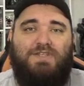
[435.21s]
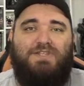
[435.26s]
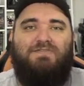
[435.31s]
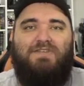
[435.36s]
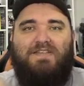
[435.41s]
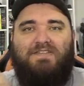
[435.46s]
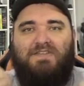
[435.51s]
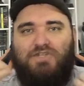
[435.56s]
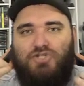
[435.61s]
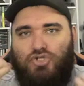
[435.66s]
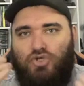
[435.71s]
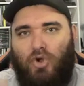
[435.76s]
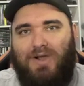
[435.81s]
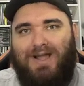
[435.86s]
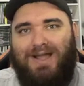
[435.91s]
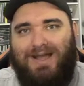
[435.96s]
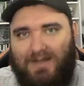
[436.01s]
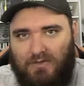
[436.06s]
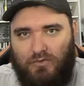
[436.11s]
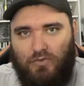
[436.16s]
tivesse
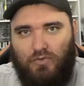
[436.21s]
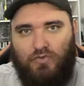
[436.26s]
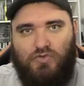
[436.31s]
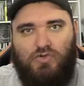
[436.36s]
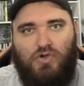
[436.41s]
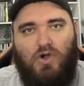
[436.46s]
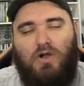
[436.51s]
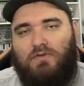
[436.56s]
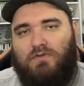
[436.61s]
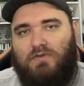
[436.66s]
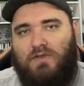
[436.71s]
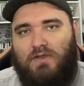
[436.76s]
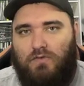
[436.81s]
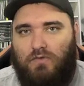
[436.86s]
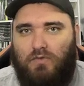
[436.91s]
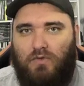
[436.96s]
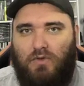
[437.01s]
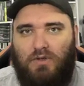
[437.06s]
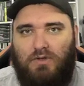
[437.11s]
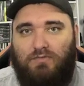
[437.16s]
jogando os jogos da
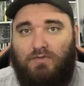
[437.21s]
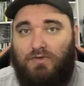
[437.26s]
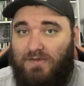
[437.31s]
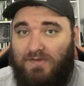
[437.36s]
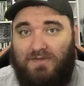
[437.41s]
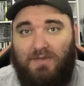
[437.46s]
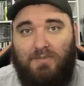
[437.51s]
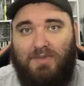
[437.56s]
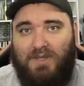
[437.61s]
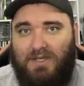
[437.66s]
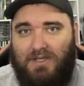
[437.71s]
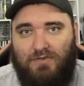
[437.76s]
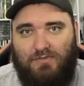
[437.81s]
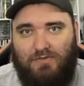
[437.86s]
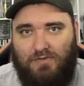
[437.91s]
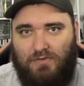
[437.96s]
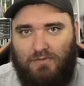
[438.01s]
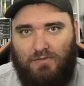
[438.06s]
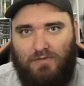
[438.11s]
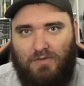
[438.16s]
Sony, você saberia
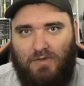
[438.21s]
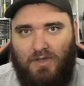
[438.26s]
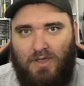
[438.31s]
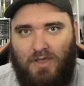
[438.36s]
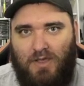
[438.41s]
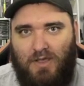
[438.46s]
disso.